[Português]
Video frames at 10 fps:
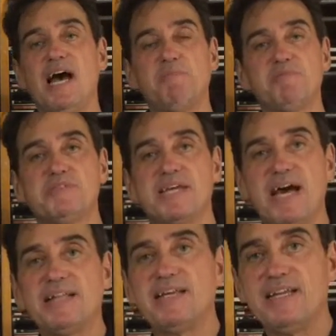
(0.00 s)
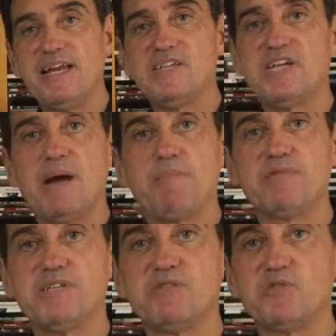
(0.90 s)
abusada, né, já para
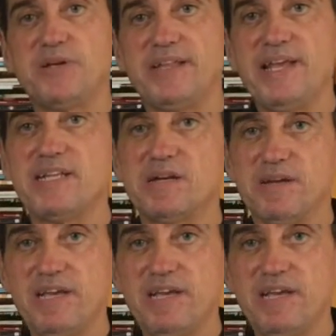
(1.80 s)
os anos 80,